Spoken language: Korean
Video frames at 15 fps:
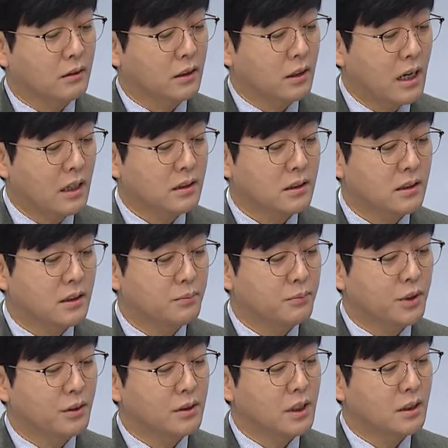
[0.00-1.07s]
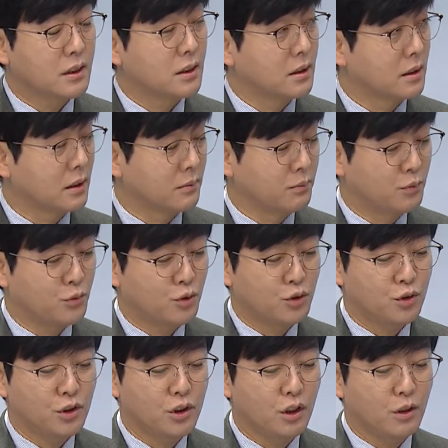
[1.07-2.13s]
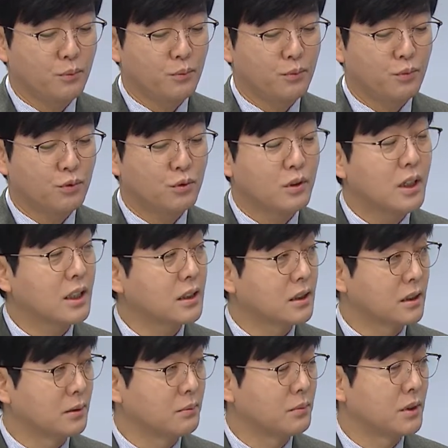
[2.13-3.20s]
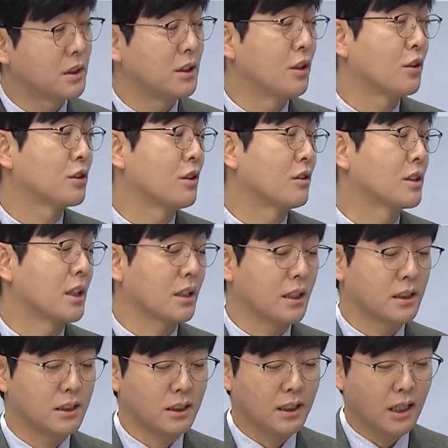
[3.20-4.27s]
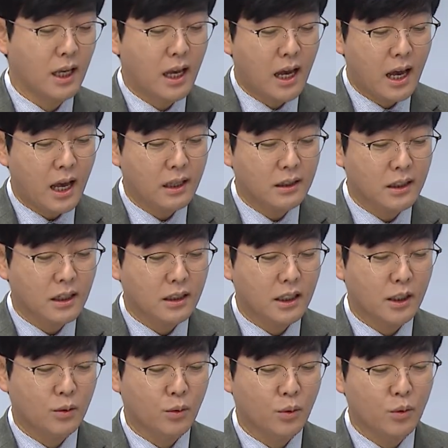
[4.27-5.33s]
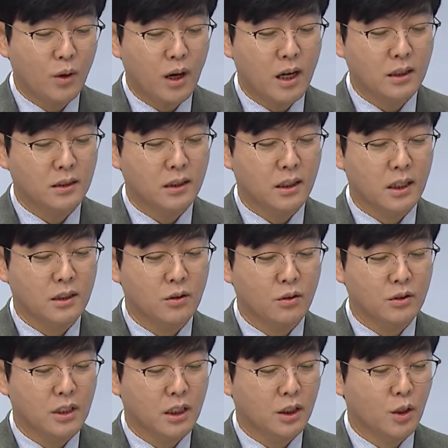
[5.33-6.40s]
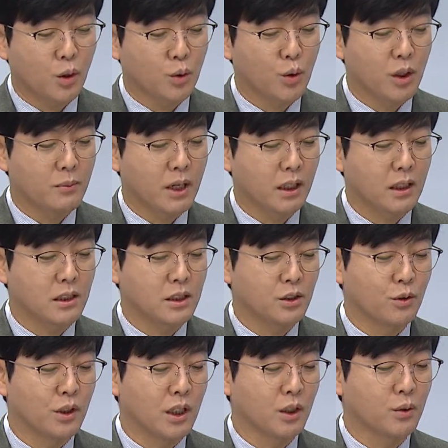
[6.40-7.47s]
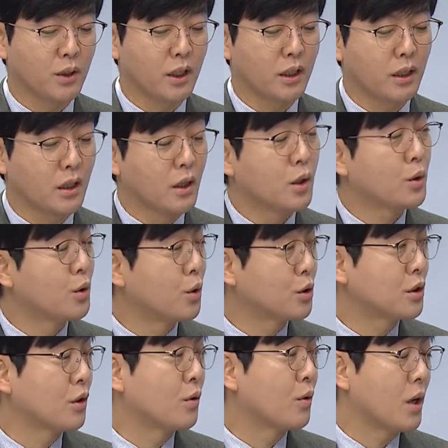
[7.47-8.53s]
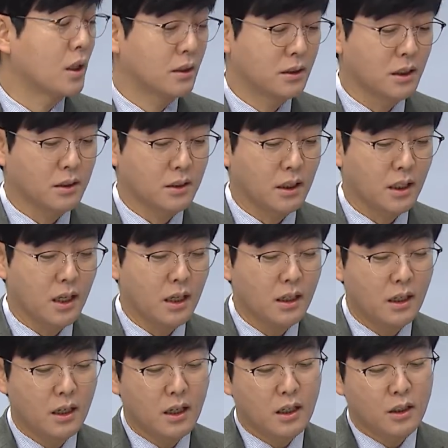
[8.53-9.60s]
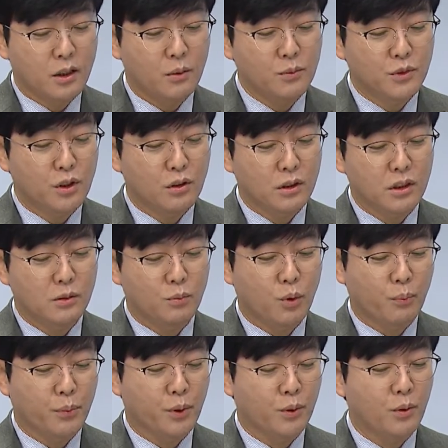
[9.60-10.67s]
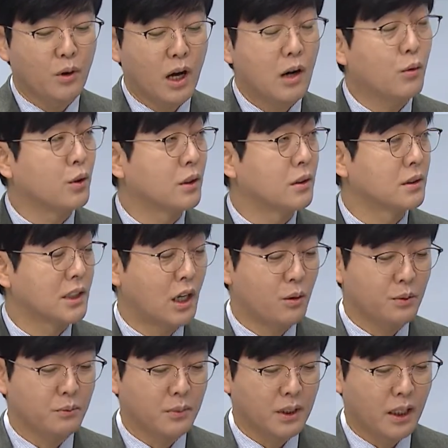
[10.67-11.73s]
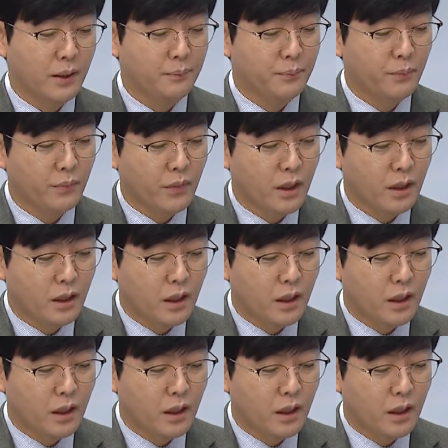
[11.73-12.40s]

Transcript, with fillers: 학습, 현장 실습, 취업, 후학습, 지역 정착까지 한 단계로 학생의 성장 경로에 맞게 지원하기 위해 교육청과 지자체가 협력을 목표로 하고 있는 사업입니다. 네.